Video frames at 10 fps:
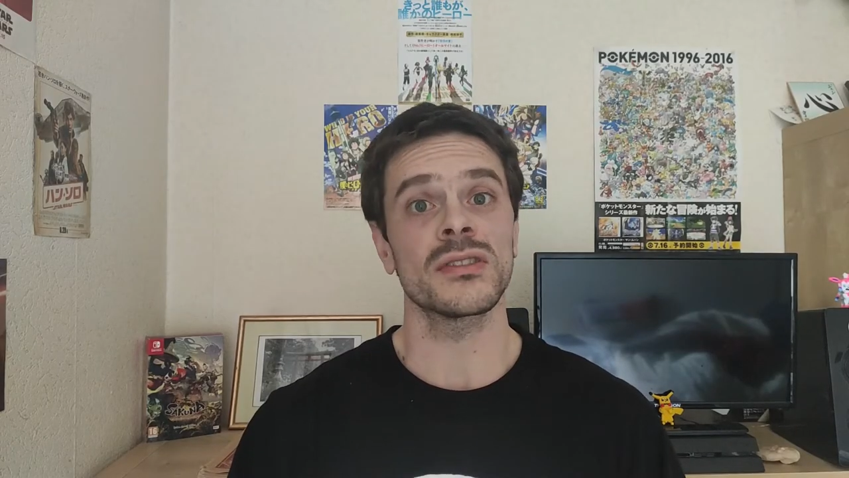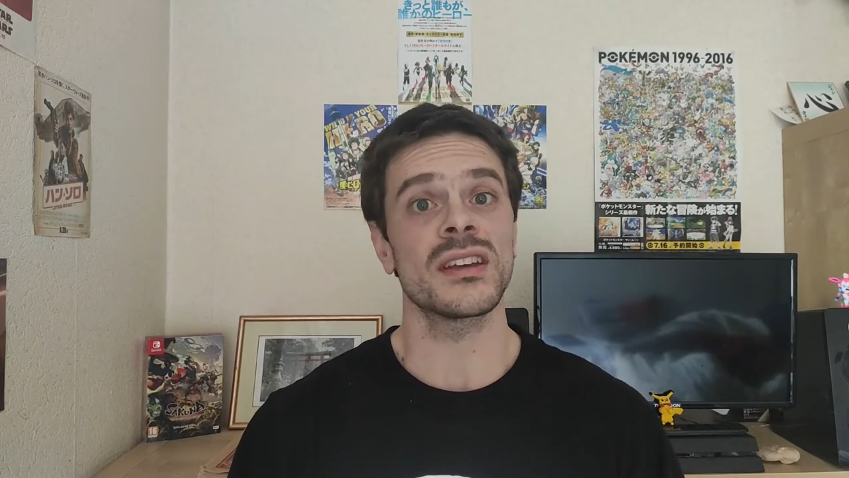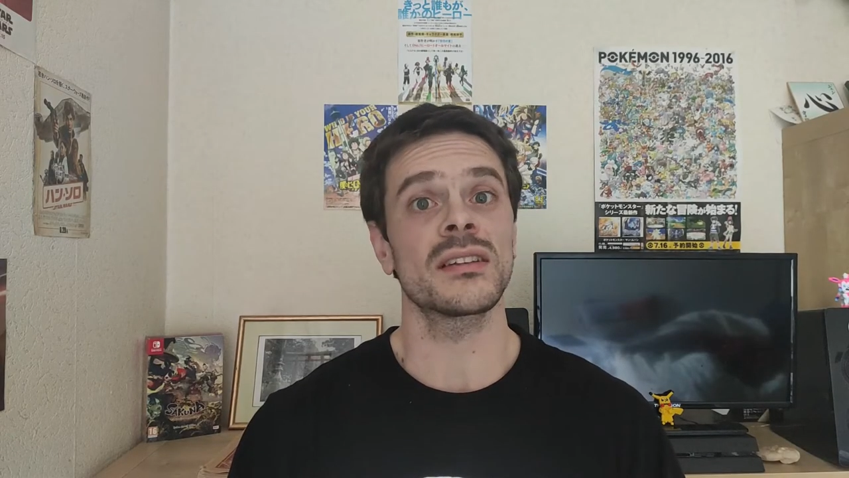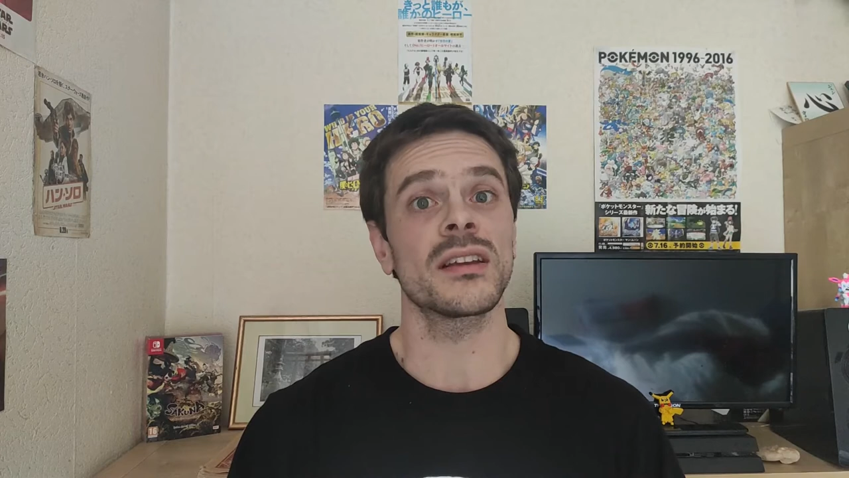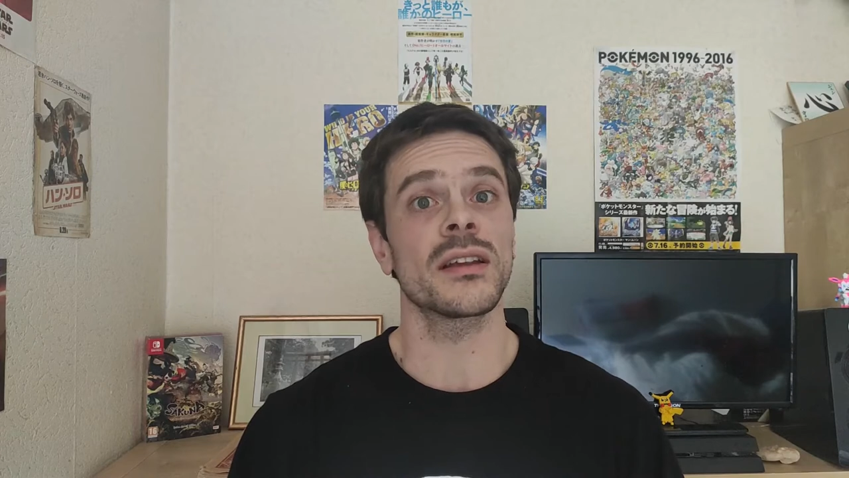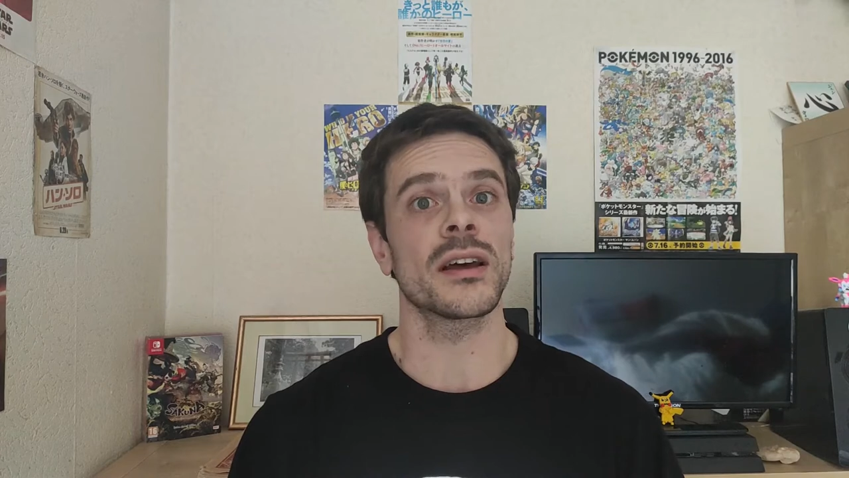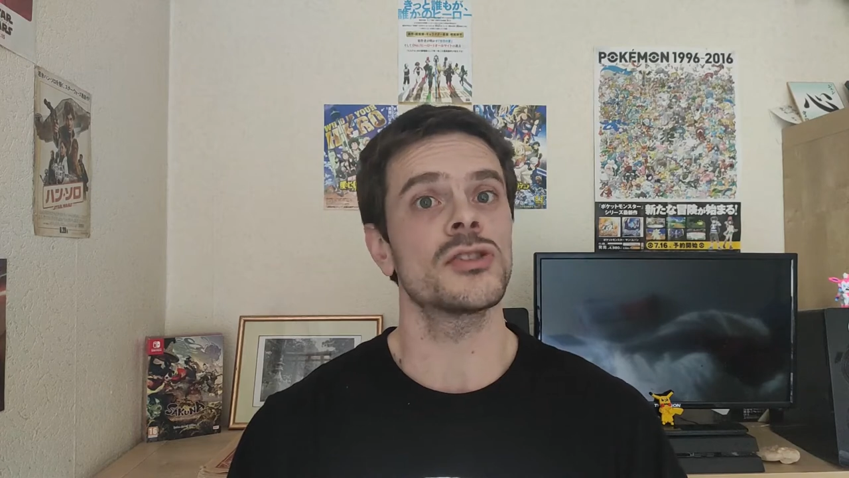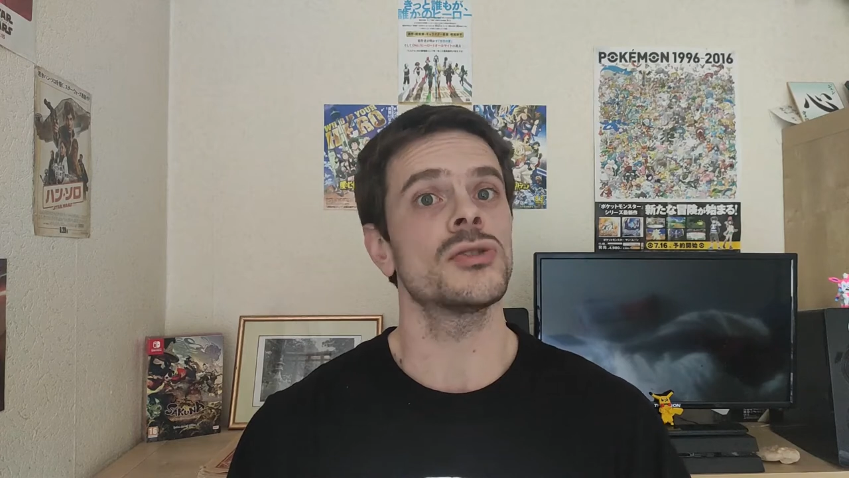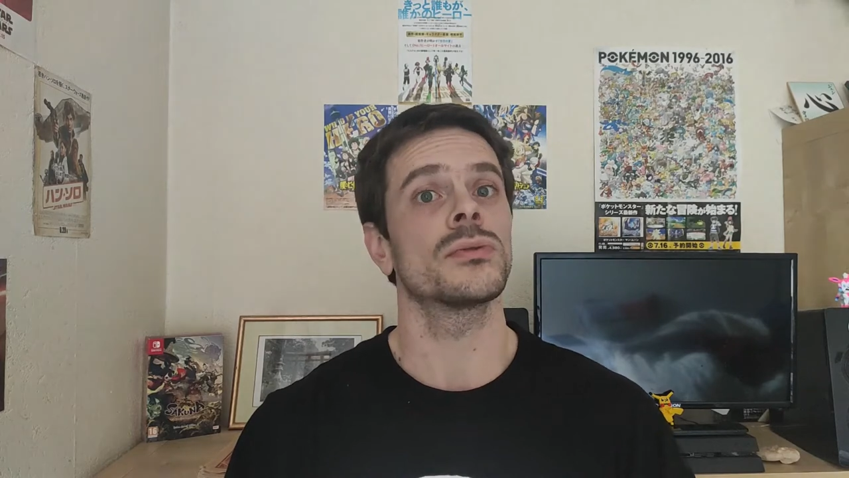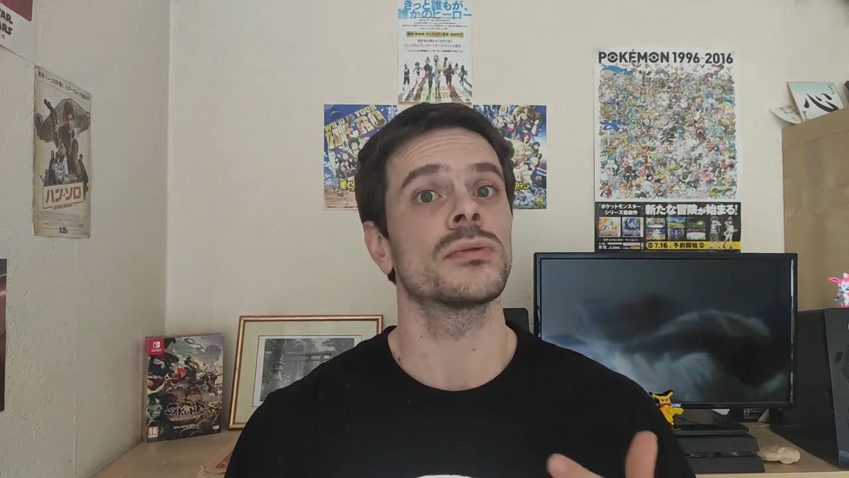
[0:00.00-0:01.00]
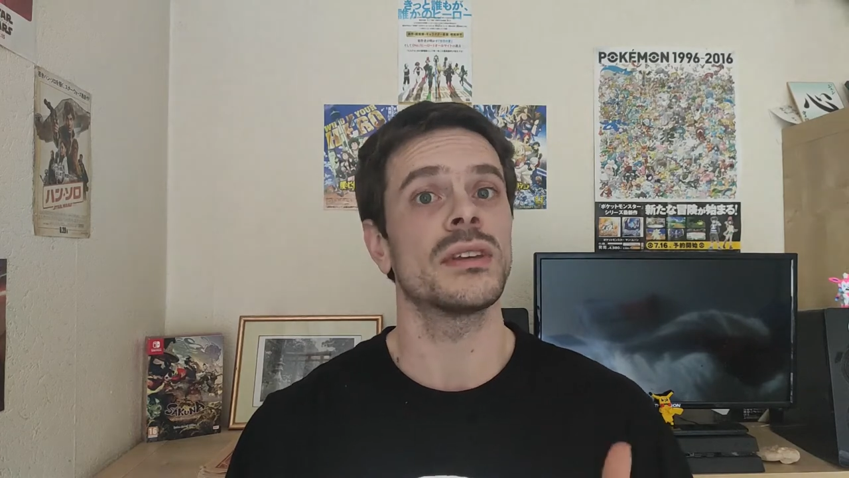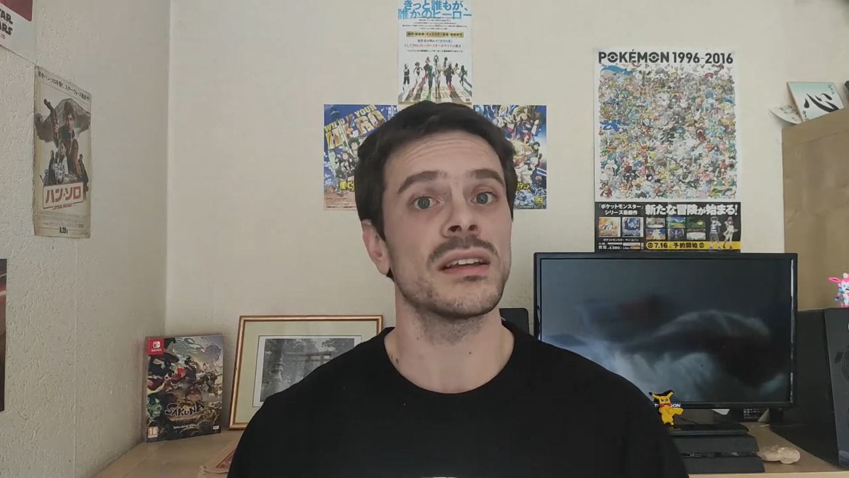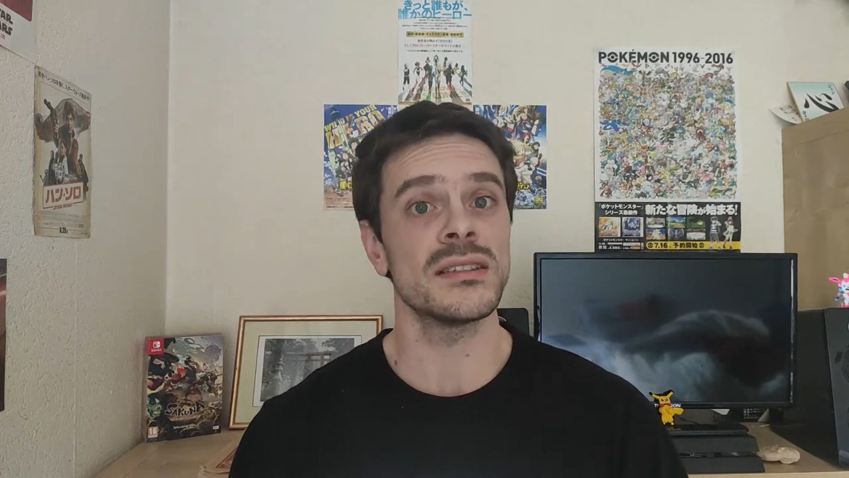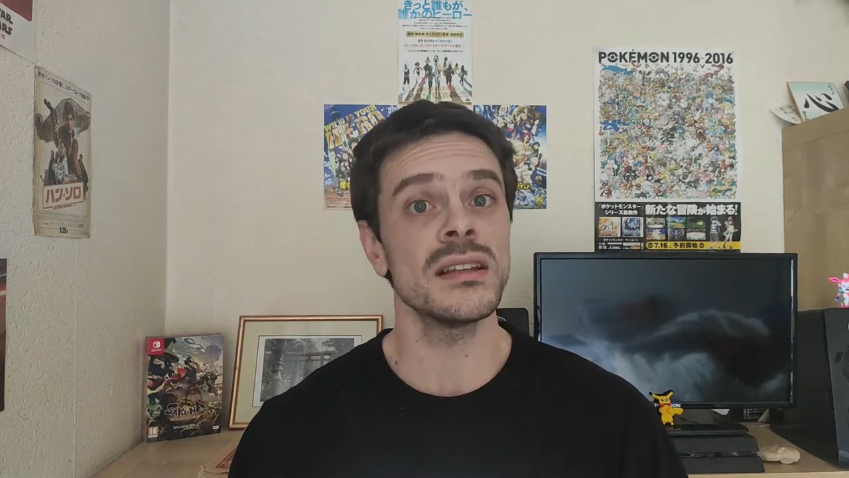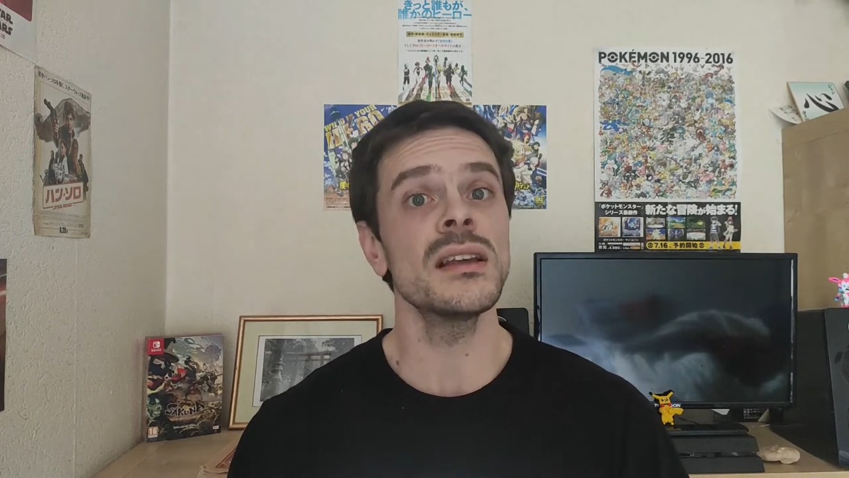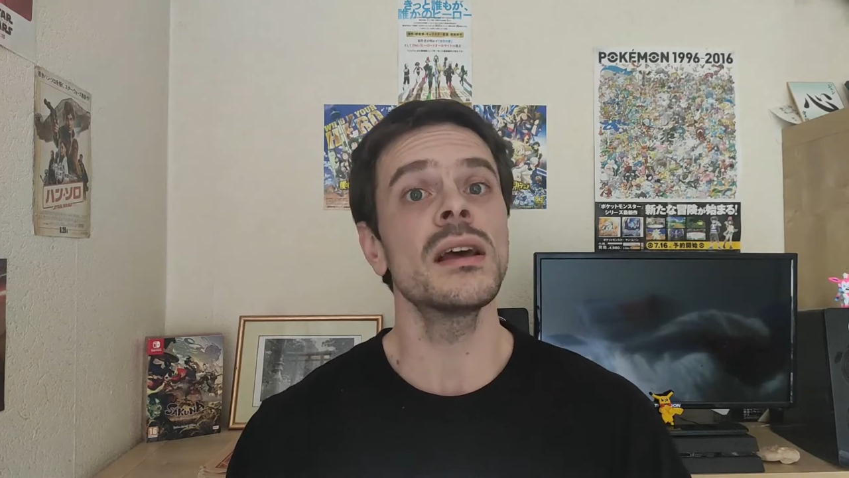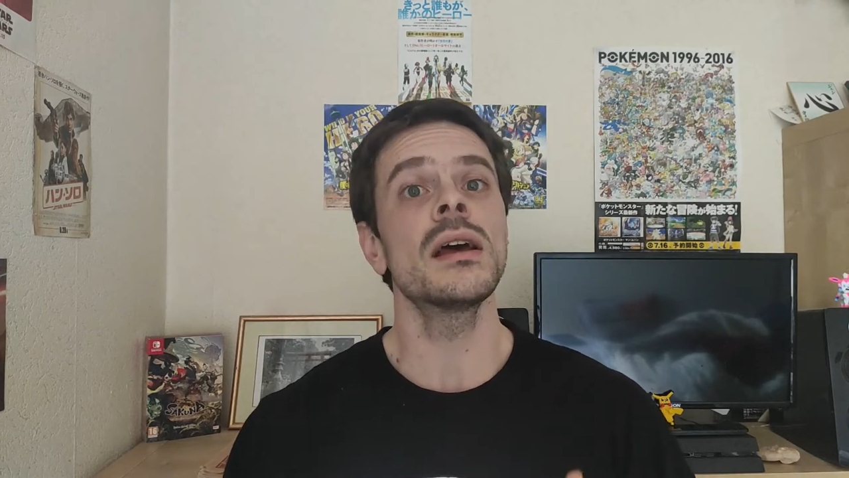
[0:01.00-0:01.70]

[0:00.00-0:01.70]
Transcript: certaines régions d'Asie,